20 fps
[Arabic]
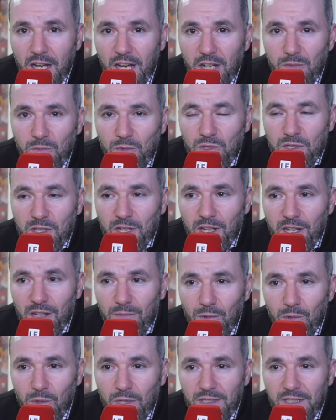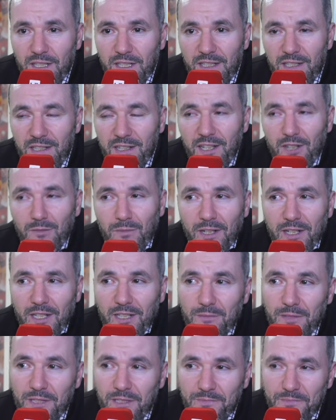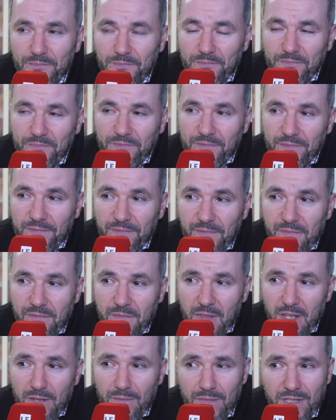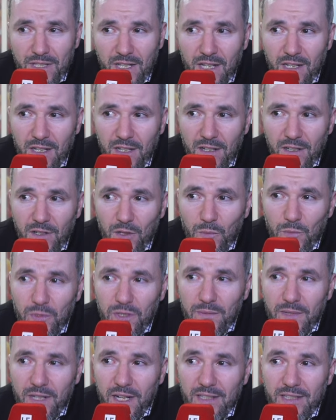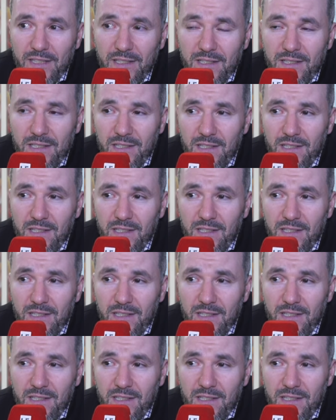المنتخب الوطني المغربي المساله ربما غادي